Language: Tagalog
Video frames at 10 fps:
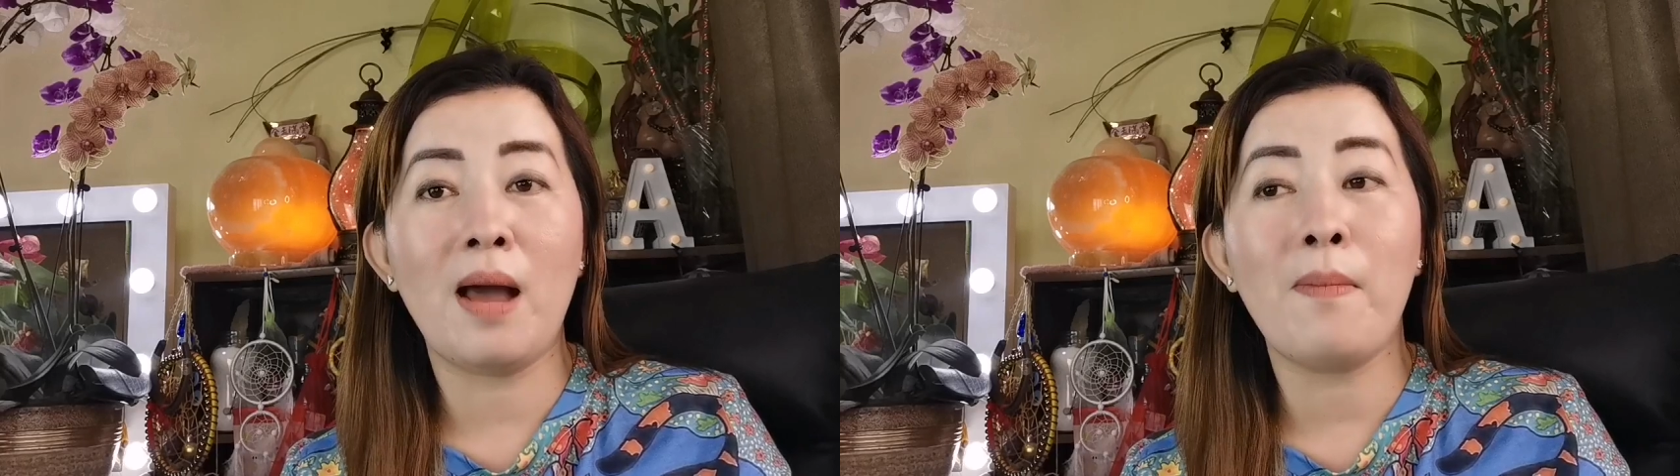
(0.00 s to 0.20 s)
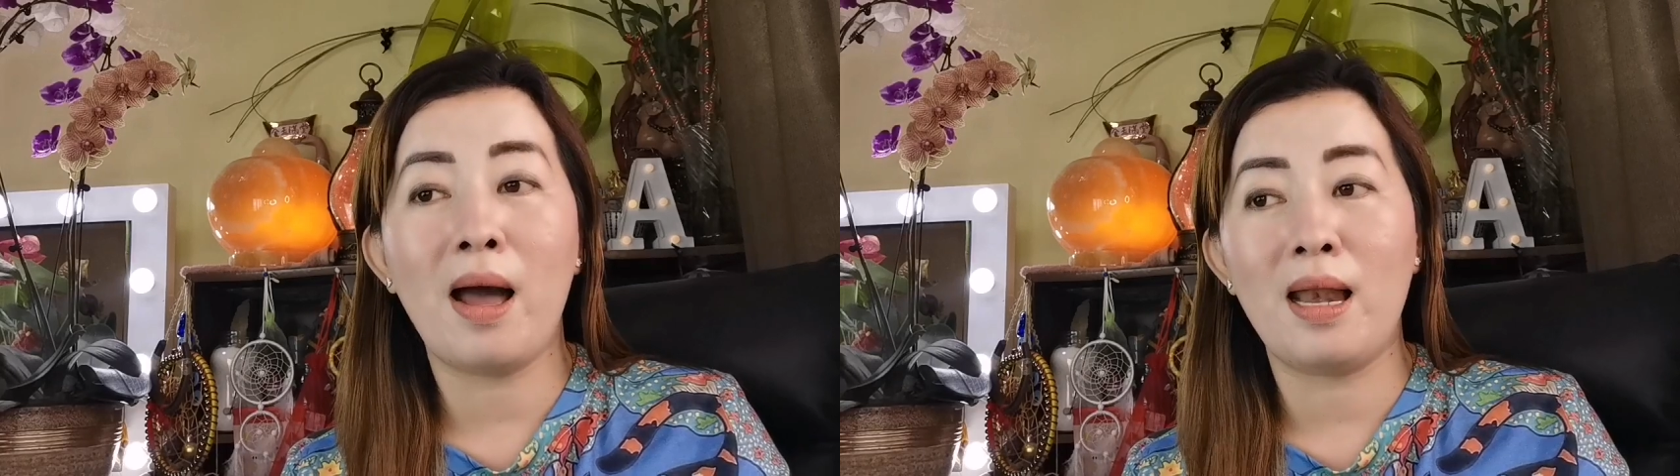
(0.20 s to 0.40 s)

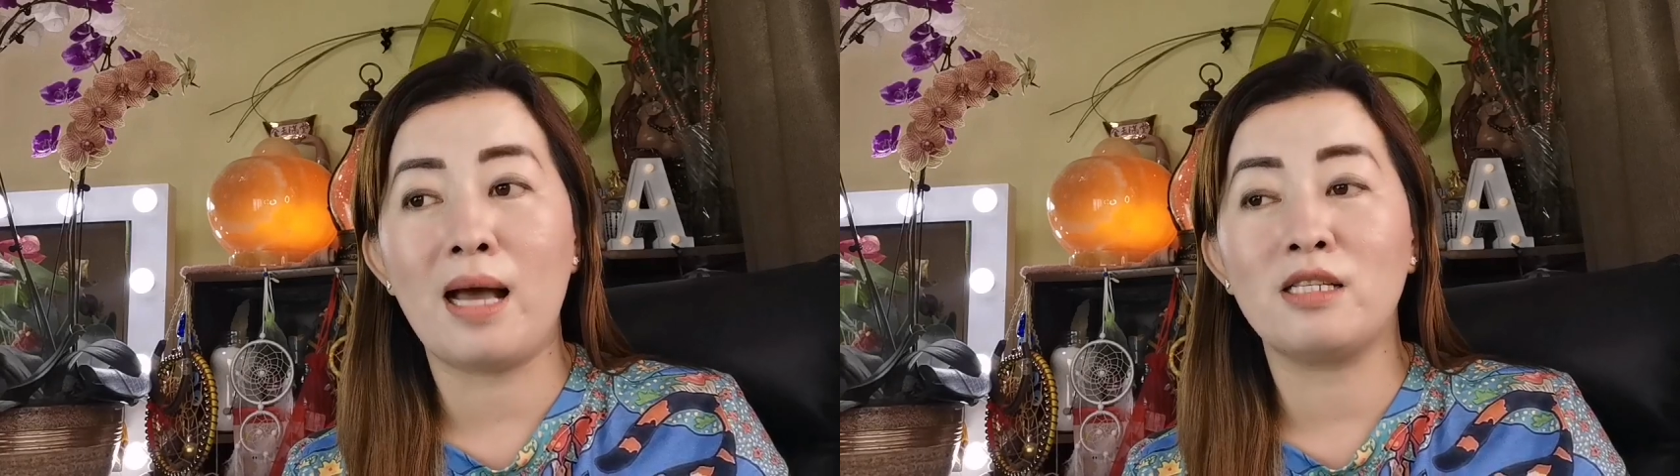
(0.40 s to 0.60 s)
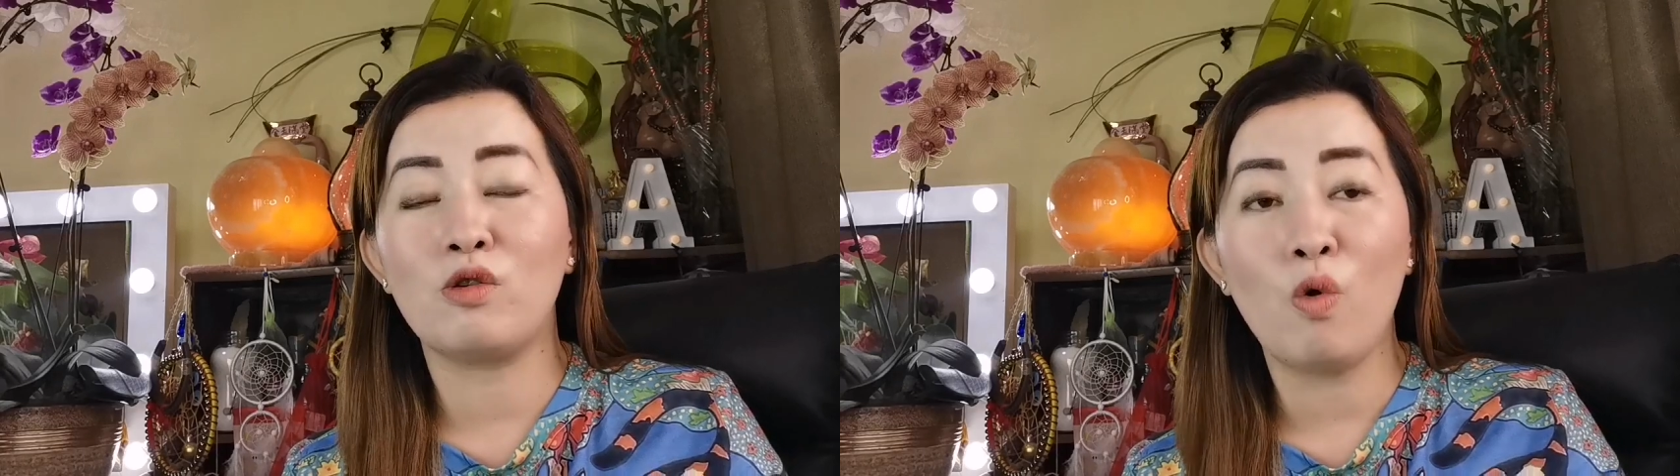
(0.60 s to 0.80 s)
na
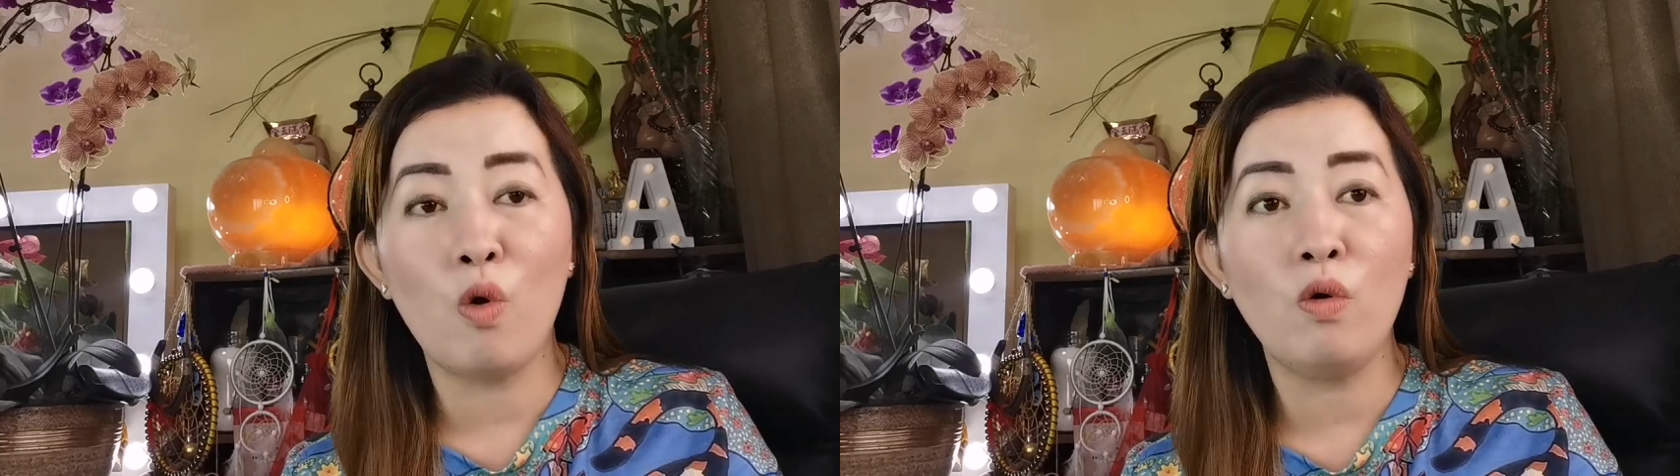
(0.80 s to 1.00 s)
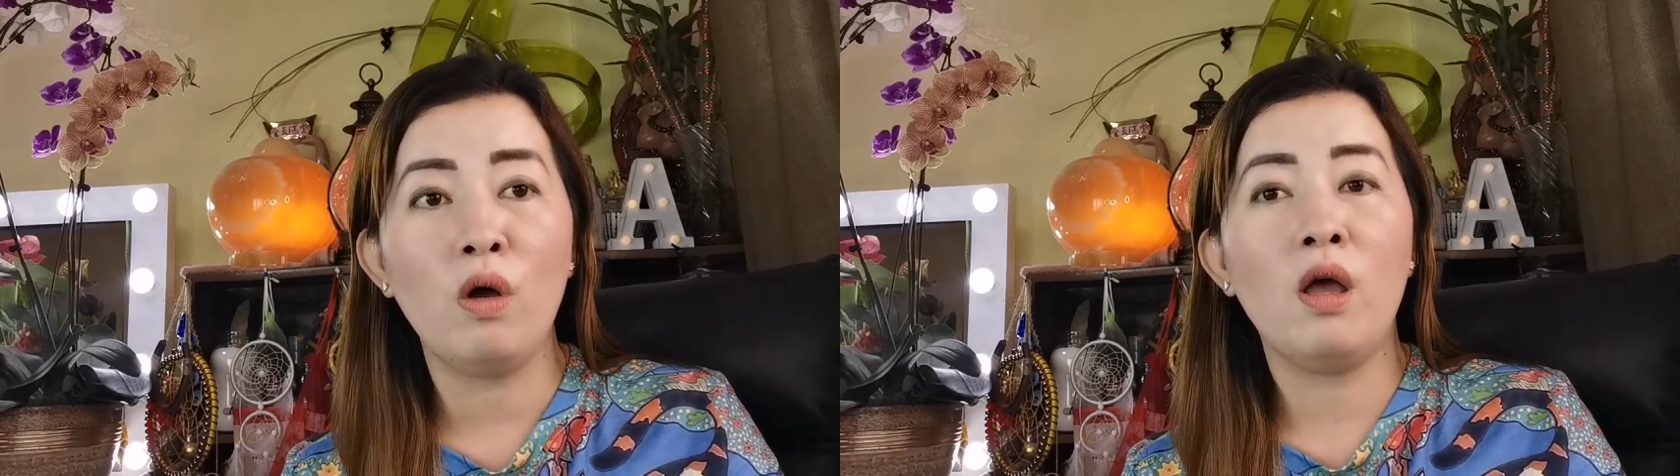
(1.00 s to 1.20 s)
malas
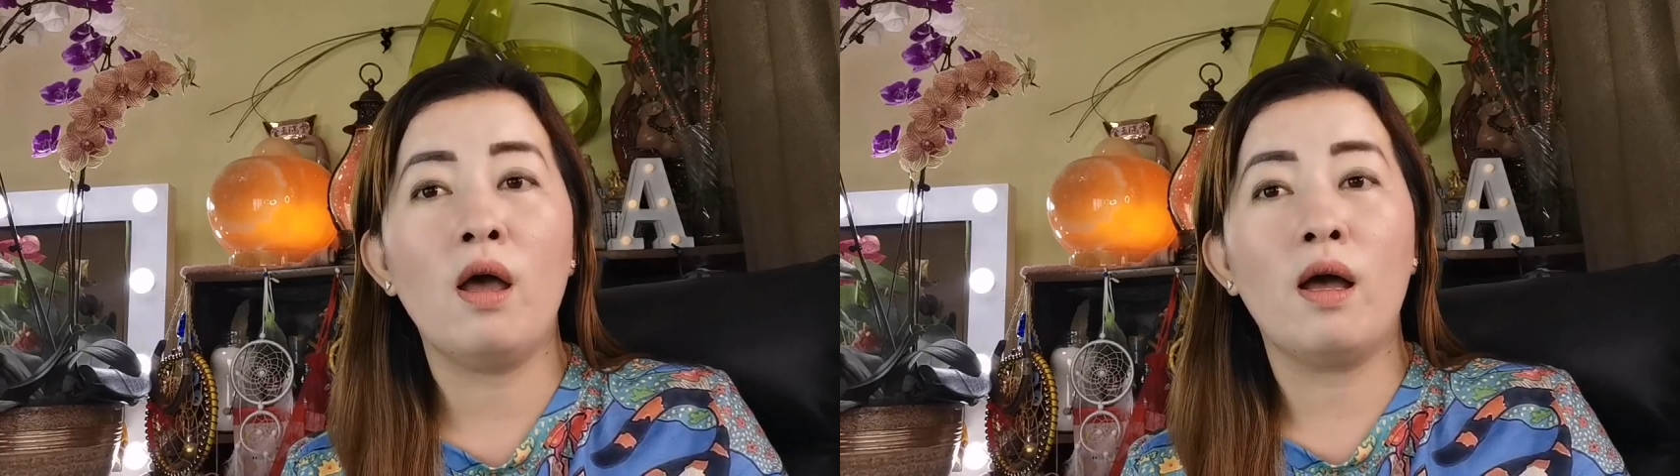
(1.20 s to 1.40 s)
kung